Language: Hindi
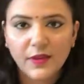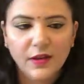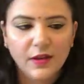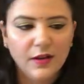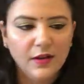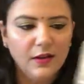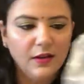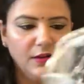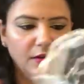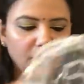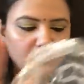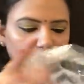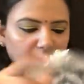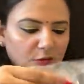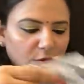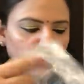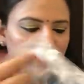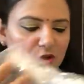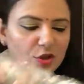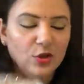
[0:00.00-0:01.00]

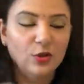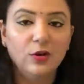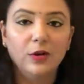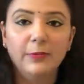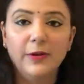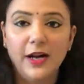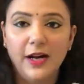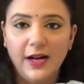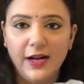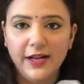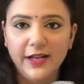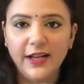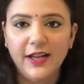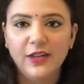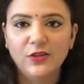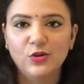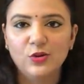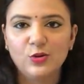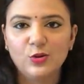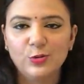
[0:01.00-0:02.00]
तो चलो अब आ गया
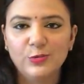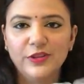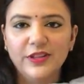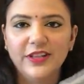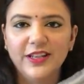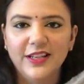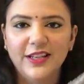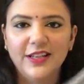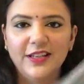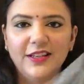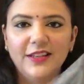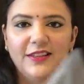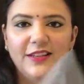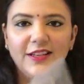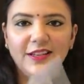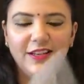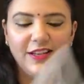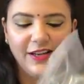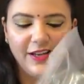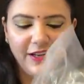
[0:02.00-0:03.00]
है तो इसको भी देख ही
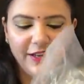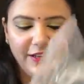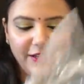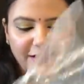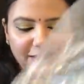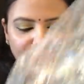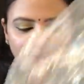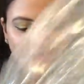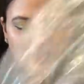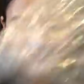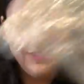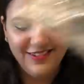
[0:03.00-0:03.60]
लेते हैं क्या आया है